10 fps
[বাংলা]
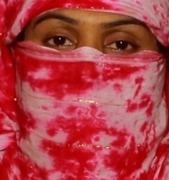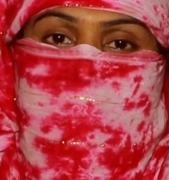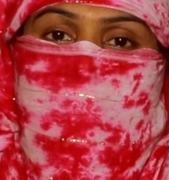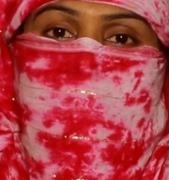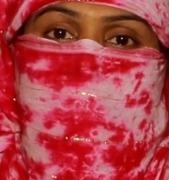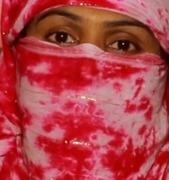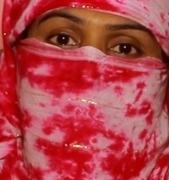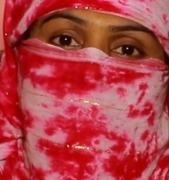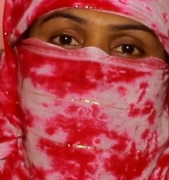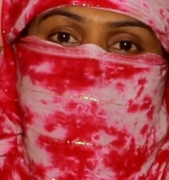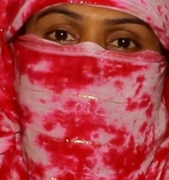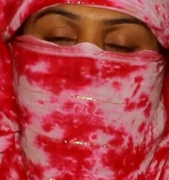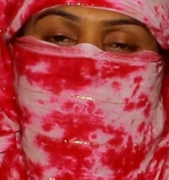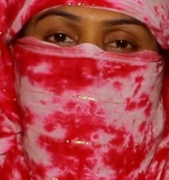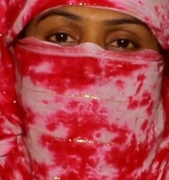আসসালামু আলাইকুম
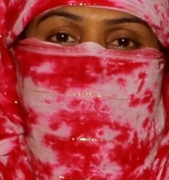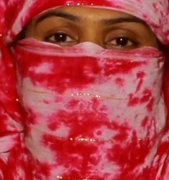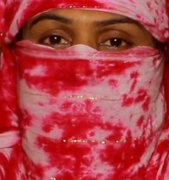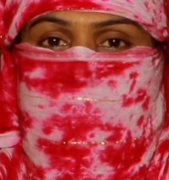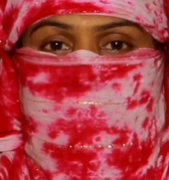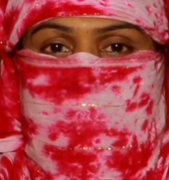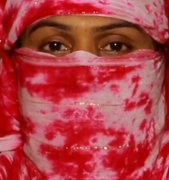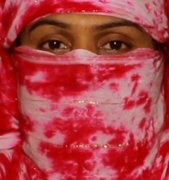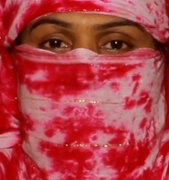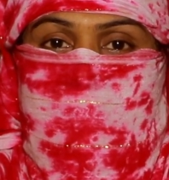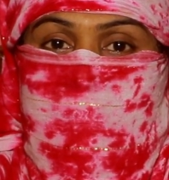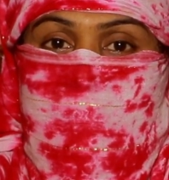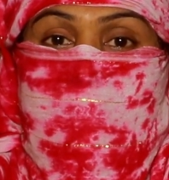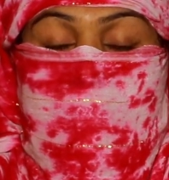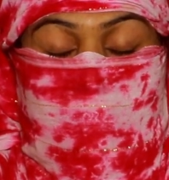আমি আপনাদের সামনে কিছু
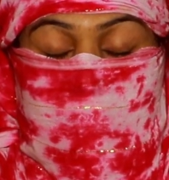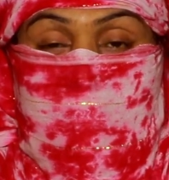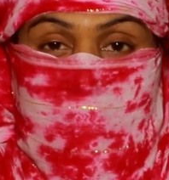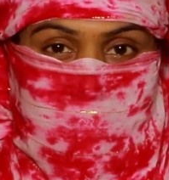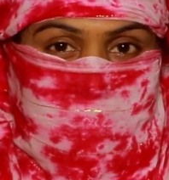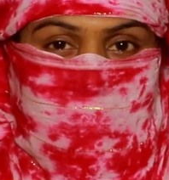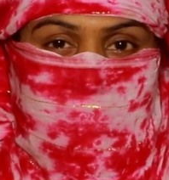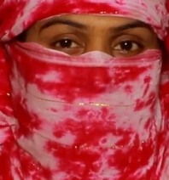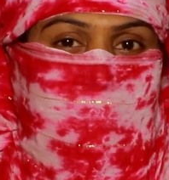বাস্তব কথা তুলে